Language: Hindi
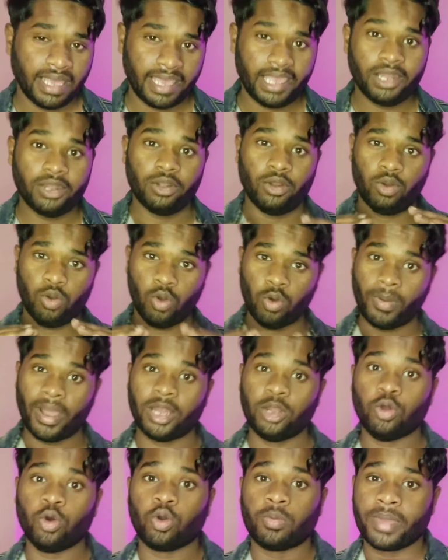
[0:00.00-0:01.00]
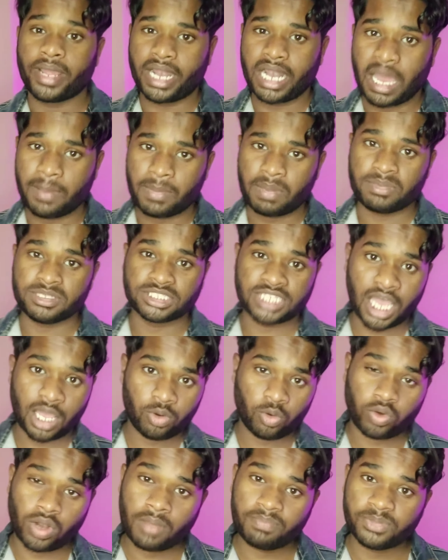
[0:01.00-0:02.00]
हेलो भाई लोग मेरा नाम है
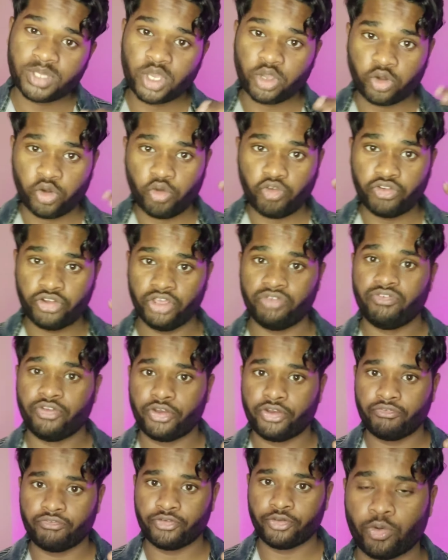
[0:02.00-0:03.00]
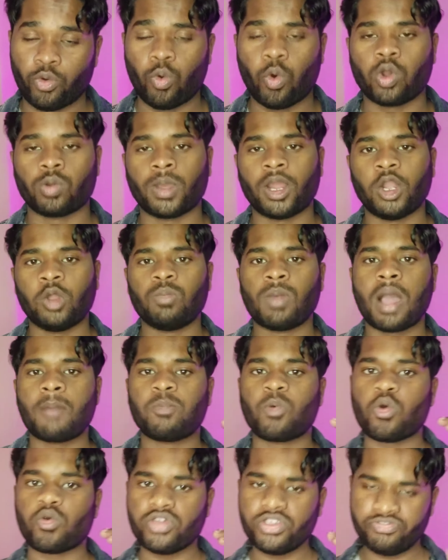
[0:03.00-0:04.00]
विशाल और आप देख रहे हो डीवी रिव्यू और भाई लोग मैं
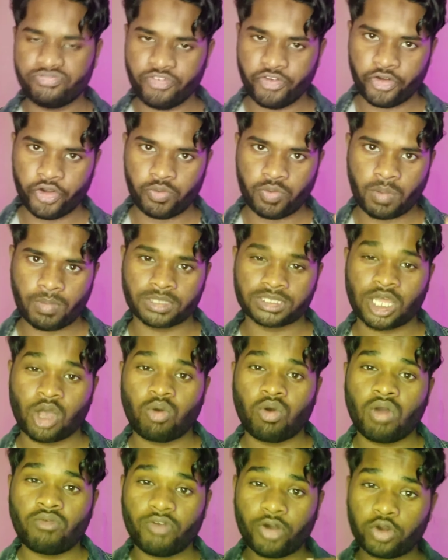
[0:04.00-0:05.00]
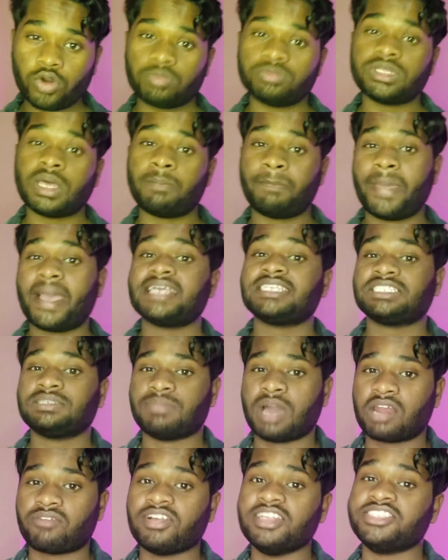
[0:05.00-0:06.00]
आपको इस वीडियो में बताऊंगा वन ऑफ द बेस्ट
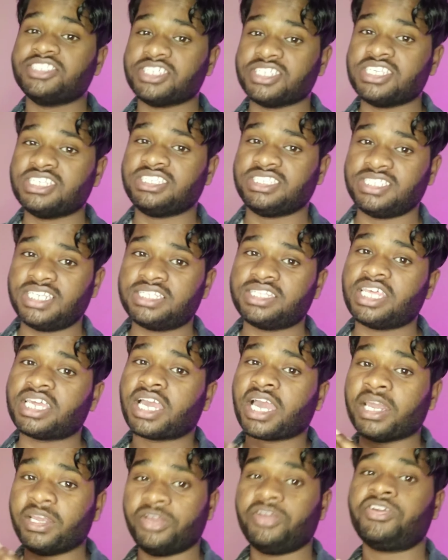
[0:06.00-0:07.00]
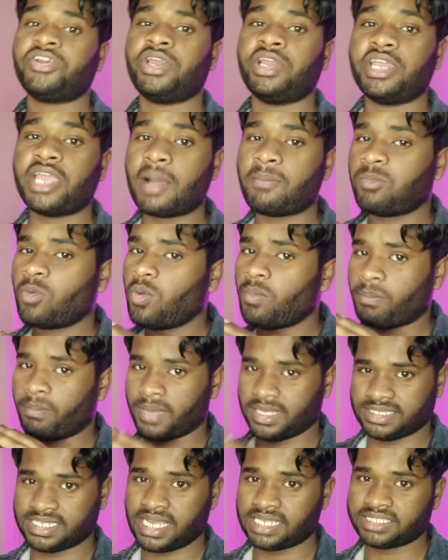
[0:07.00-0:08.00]
मार्वल सीरीज जिन्हें देखकर लिटरली आपको
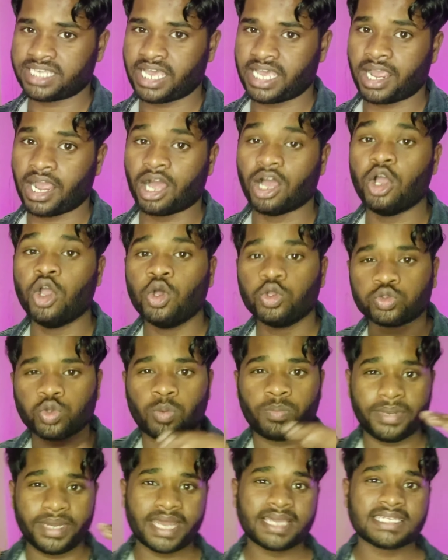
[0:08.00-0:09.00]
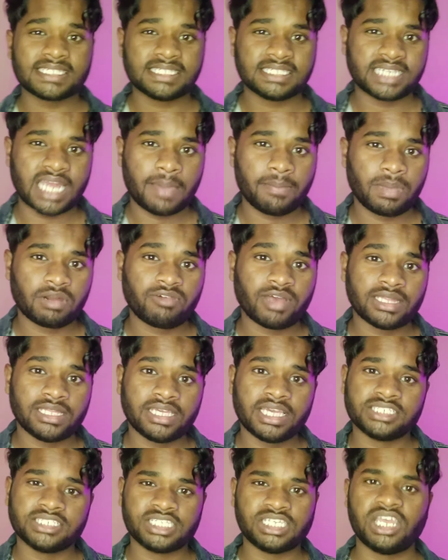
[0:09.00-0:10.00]
मजा आ जाएगा तो बिना किसी टाइम
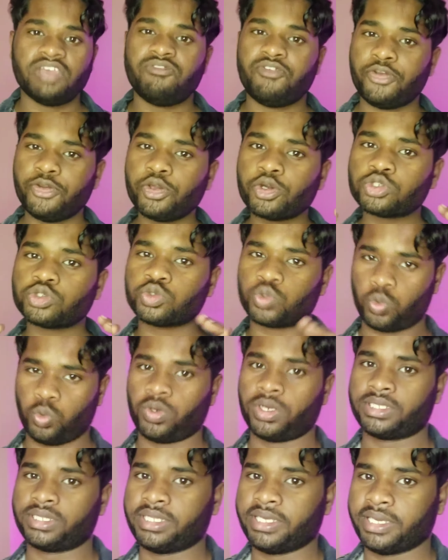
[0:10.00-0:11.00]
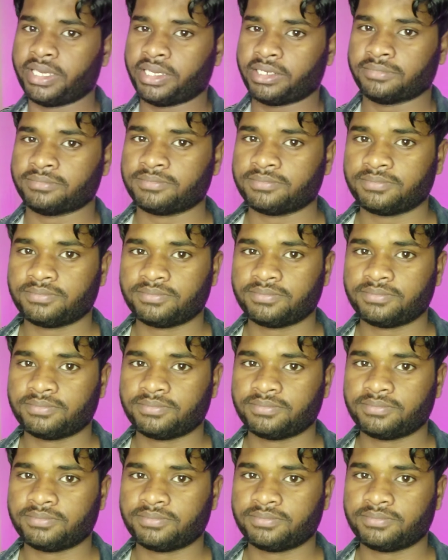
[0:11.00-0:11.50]
बर्बादी के चलिए वीडियो शुरू करते हैं